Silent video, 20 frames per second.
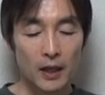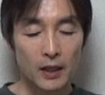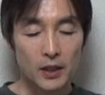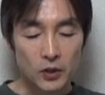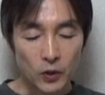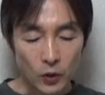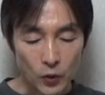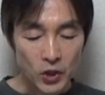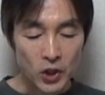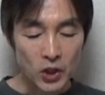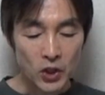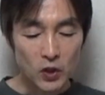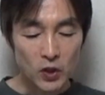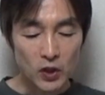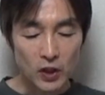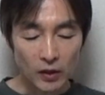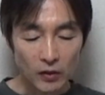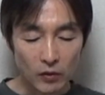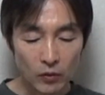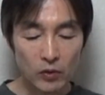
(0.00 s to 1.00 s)
初心
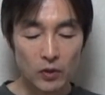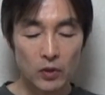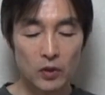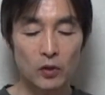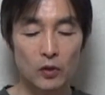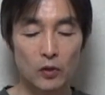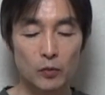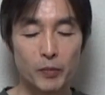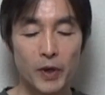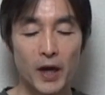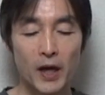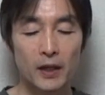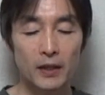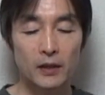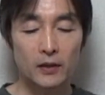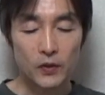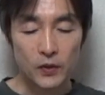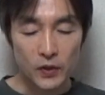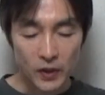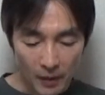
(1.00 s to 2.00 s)
者特急
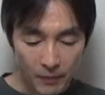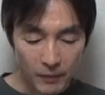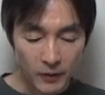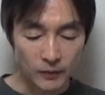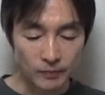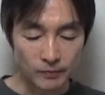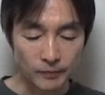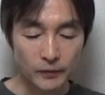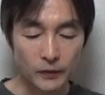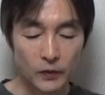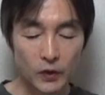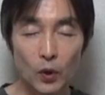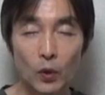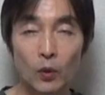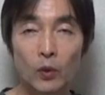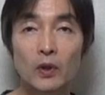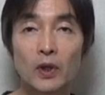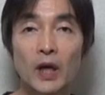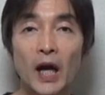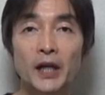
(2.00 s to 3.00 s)
パート7
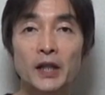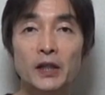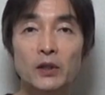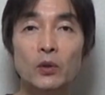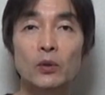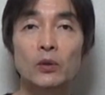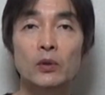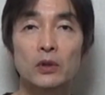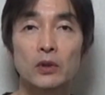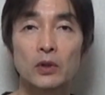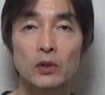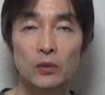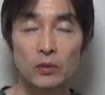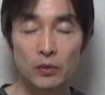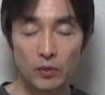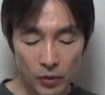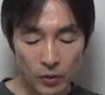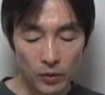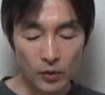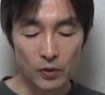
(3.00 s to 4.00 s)
読解特急
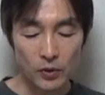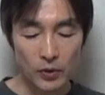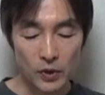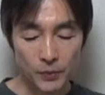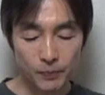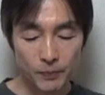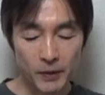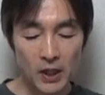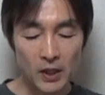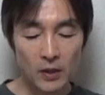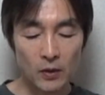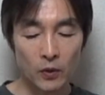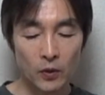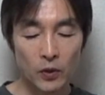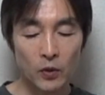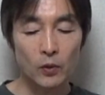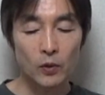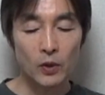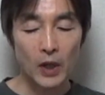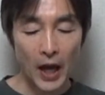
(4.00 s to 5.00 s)
2スピード
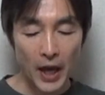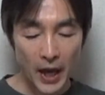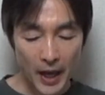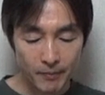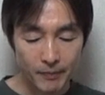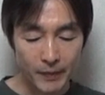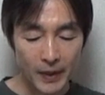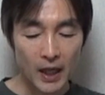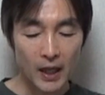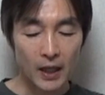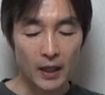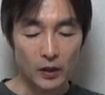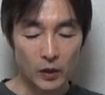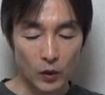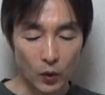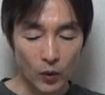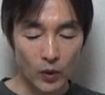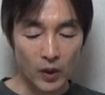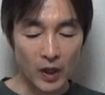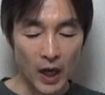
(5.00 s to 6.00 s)
強化編
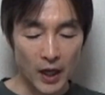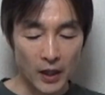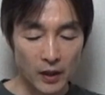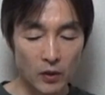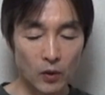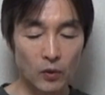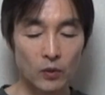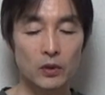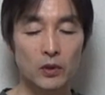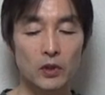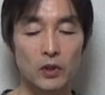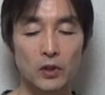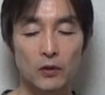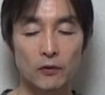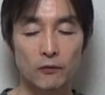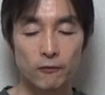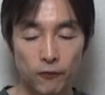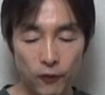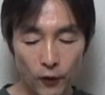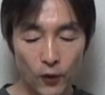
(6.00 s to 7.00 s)
読解特急
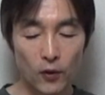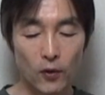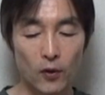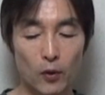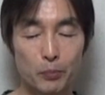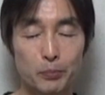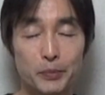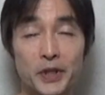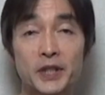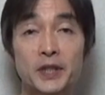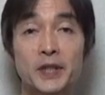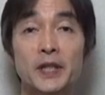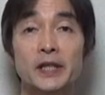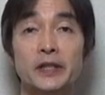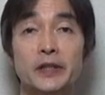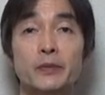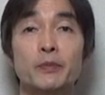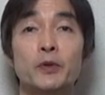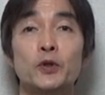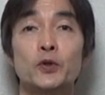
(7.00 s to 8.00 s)
4
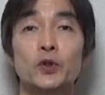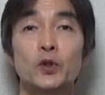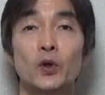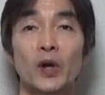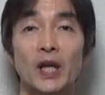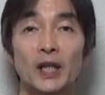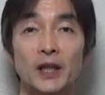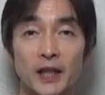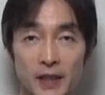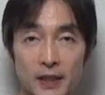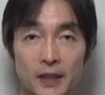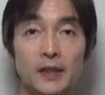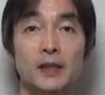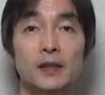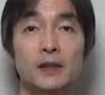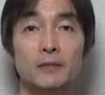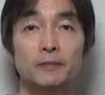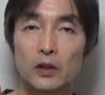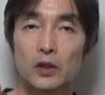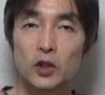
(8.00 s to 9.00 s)
ビジネス文書編で
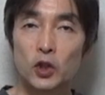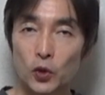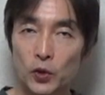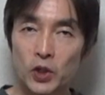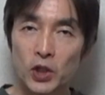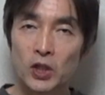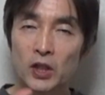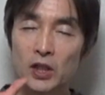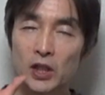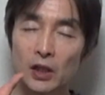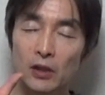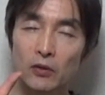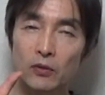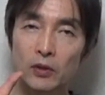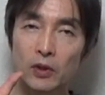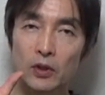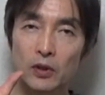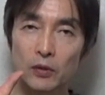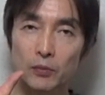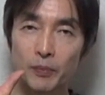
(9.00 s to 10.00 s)
す初心者
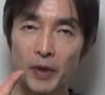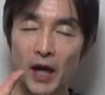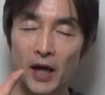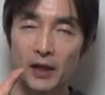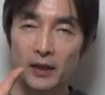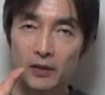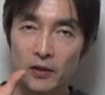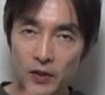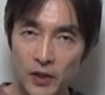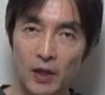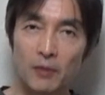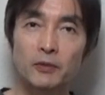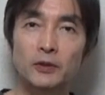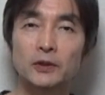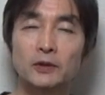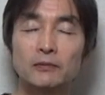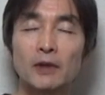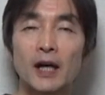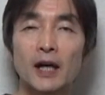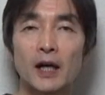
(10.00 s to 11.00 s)
特急パート
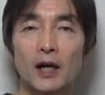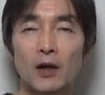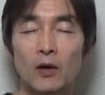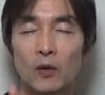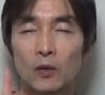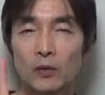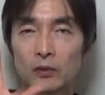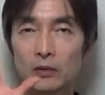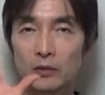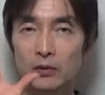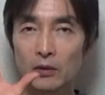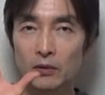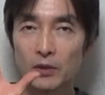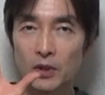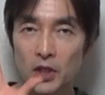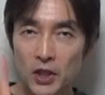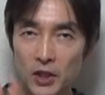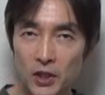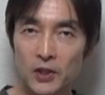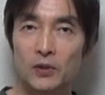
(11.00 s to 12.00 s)
7は本当
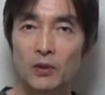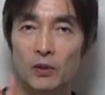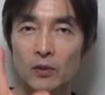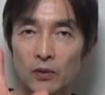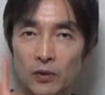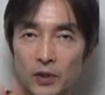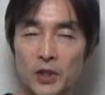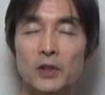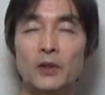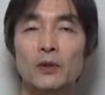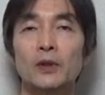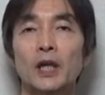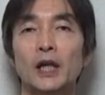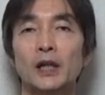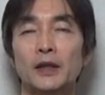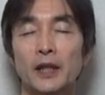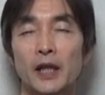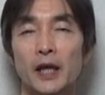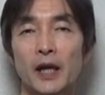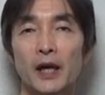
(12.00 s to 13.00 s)
に基礎の基礎な
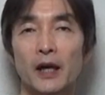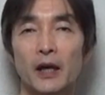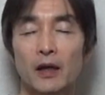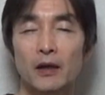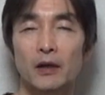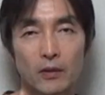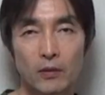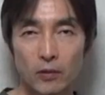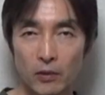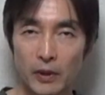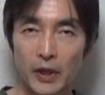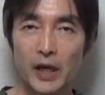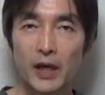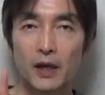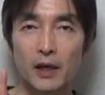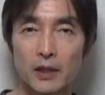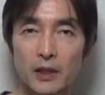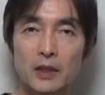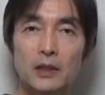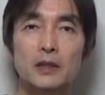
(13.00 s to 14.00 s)
んでこ
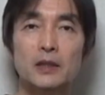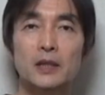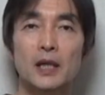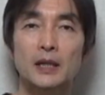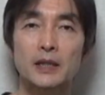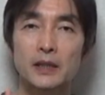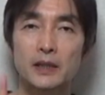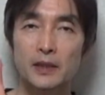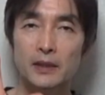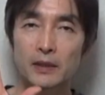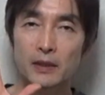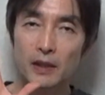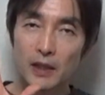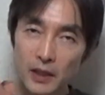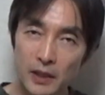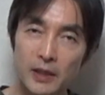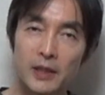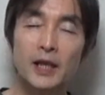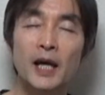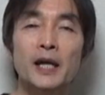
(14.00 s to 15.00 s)
れ1冊
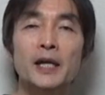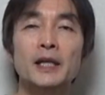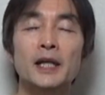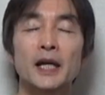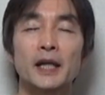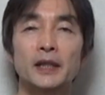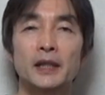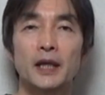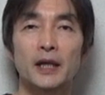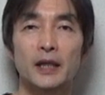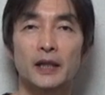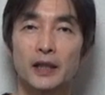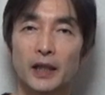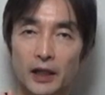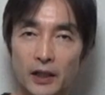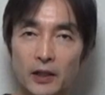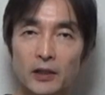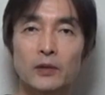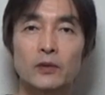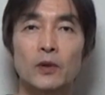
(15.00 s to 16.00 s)
5日以内でで
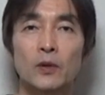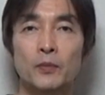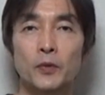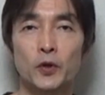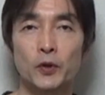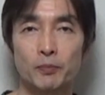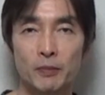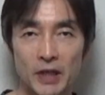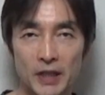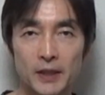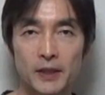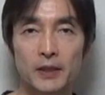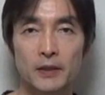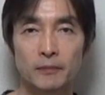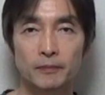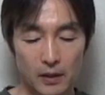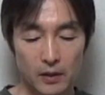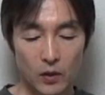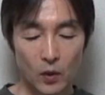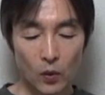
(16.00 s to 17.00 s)
きると思いま
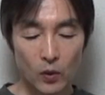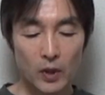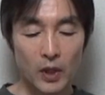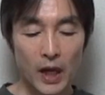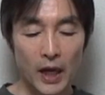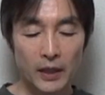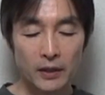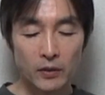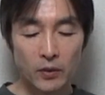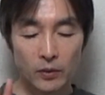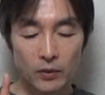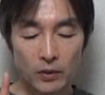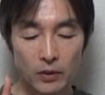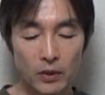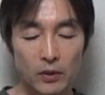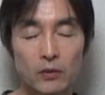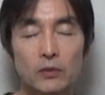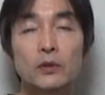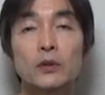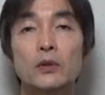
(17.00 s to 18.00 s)
す読解特
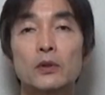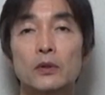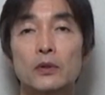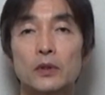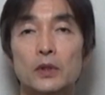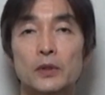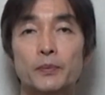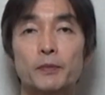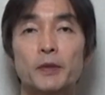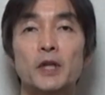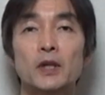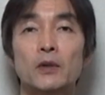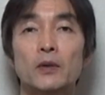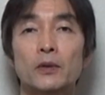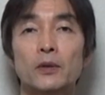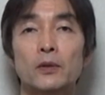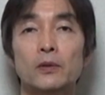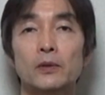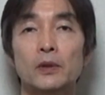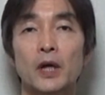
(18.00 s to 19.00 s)
急2スピード
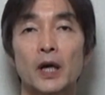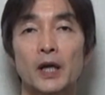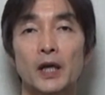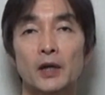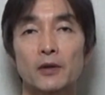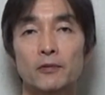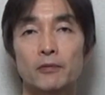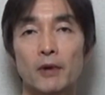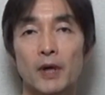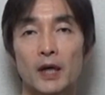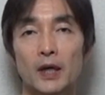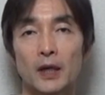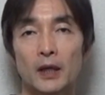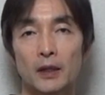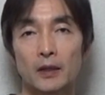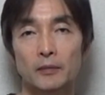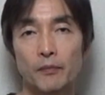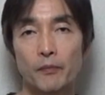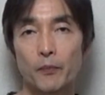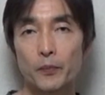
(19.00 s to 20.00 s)
強化編
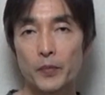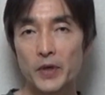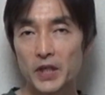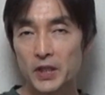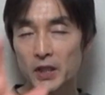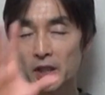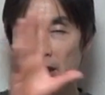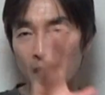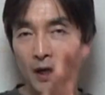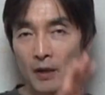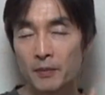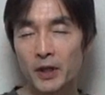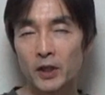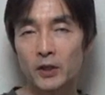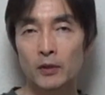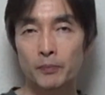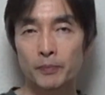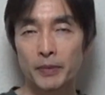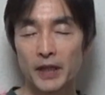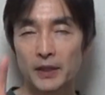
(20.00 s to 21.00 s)
は短め
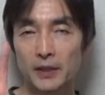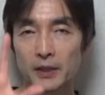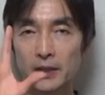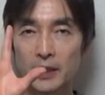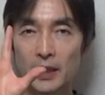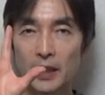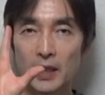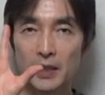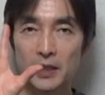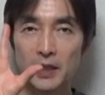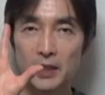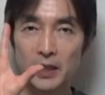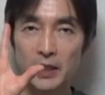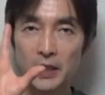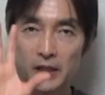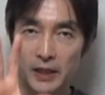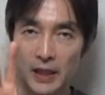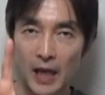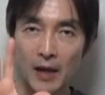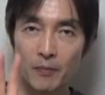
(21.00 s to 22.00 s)
のパッセージに
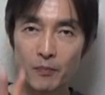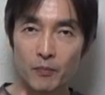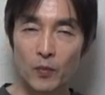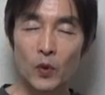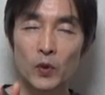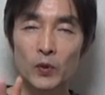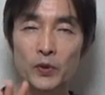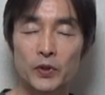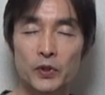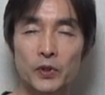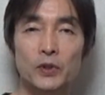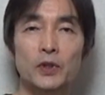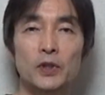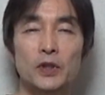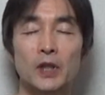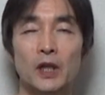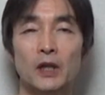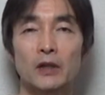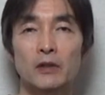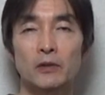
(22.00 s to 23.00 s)
3問つい
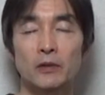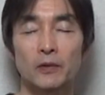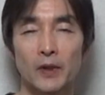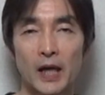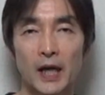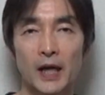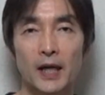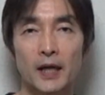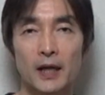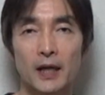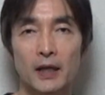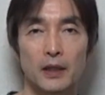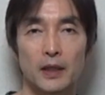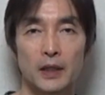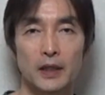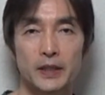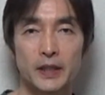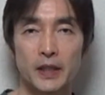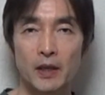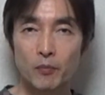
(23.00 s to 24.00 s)
ているのが
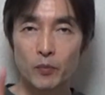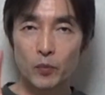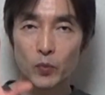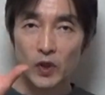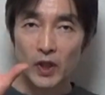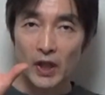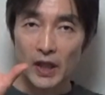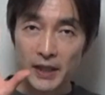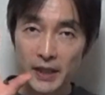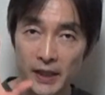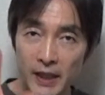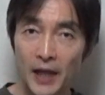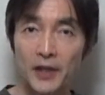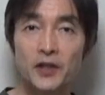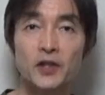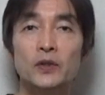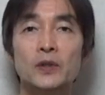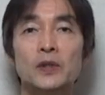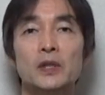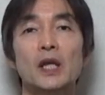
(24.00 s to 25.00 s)
全部で
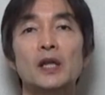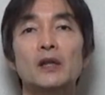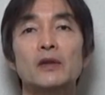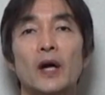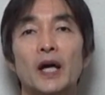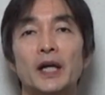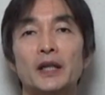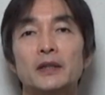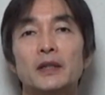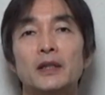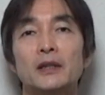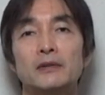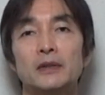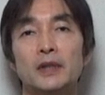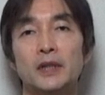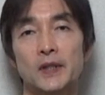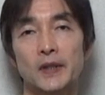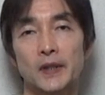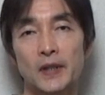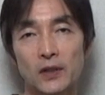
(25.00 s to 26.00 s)
30セット入ってるん
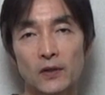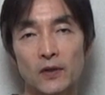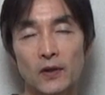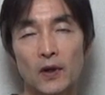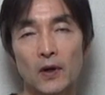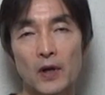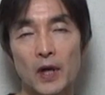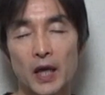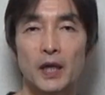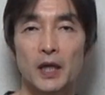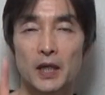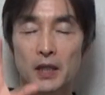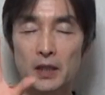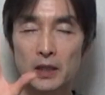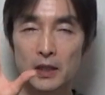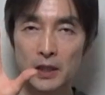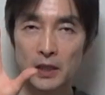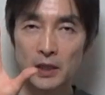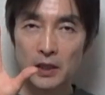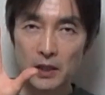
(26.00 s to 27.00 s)
ですけど1
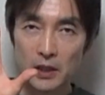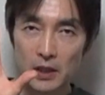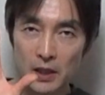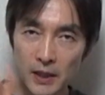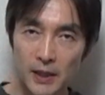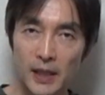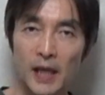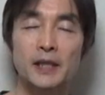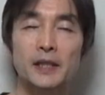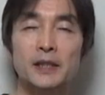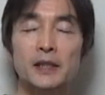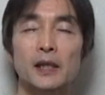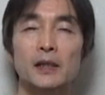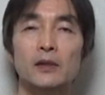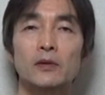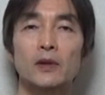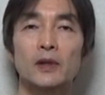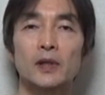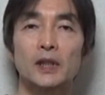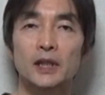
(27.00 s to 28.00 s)
日3
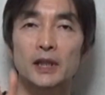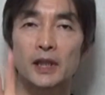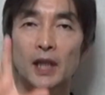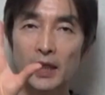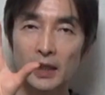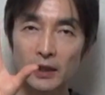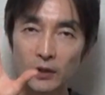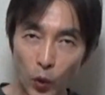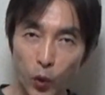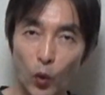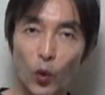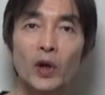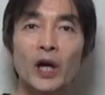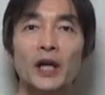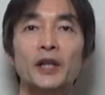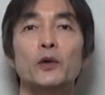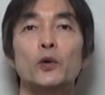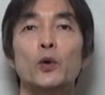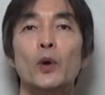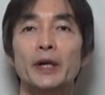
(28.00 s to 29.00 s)
セットやったら10日
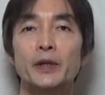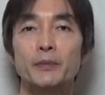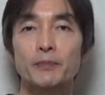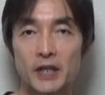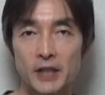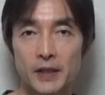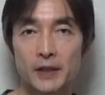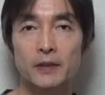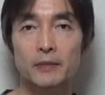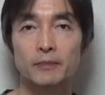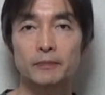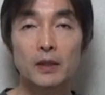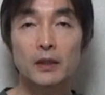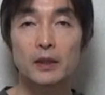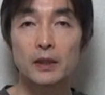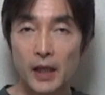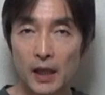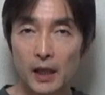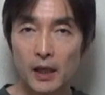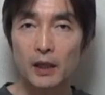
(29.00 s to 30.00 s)
で終わります
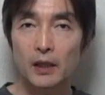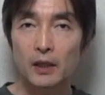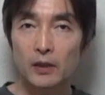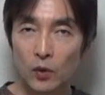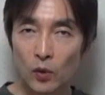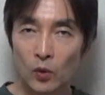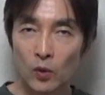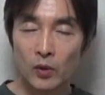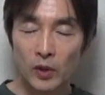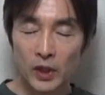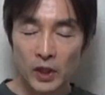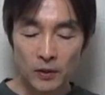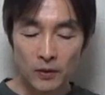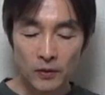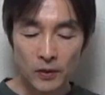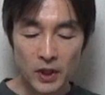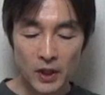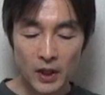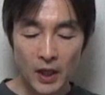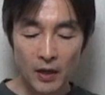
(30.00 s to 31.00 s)
で残りの
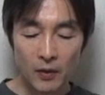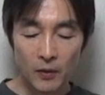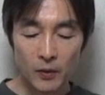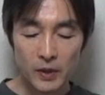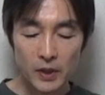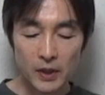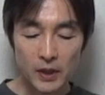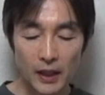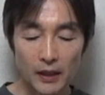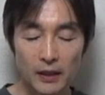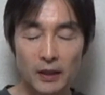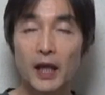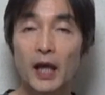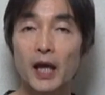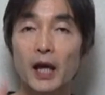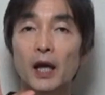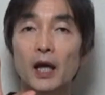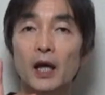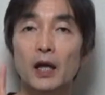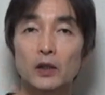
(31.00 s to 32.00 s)
期間を使っ
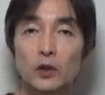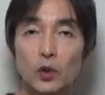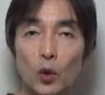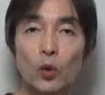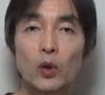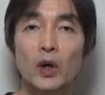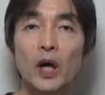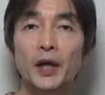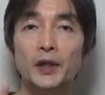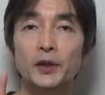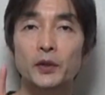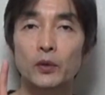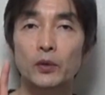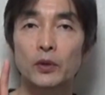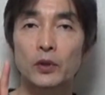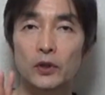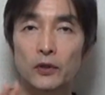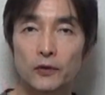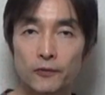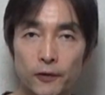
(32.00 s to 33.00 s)
て読解特
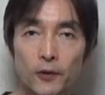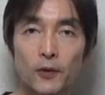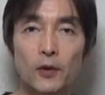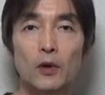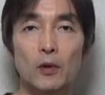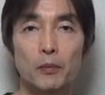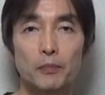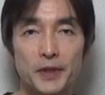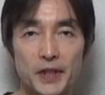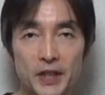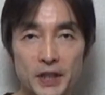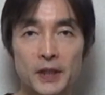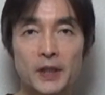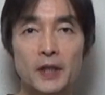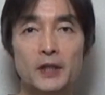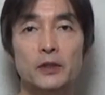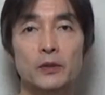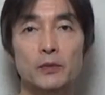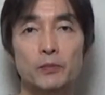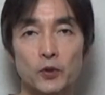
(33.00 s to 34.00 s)
急4
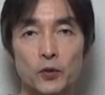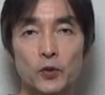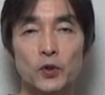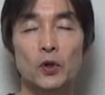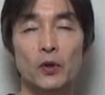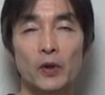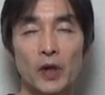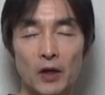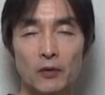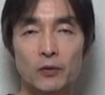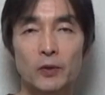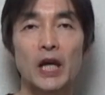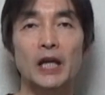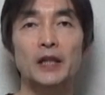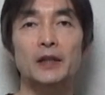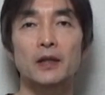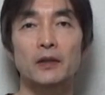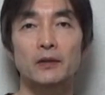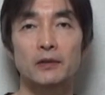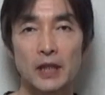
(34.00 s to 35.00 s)
ビジネス文書編を
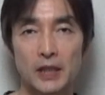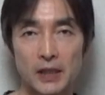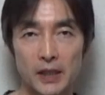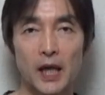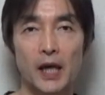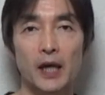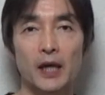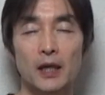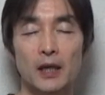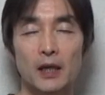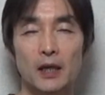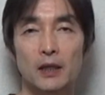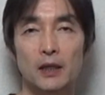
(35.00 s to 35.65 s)
やってください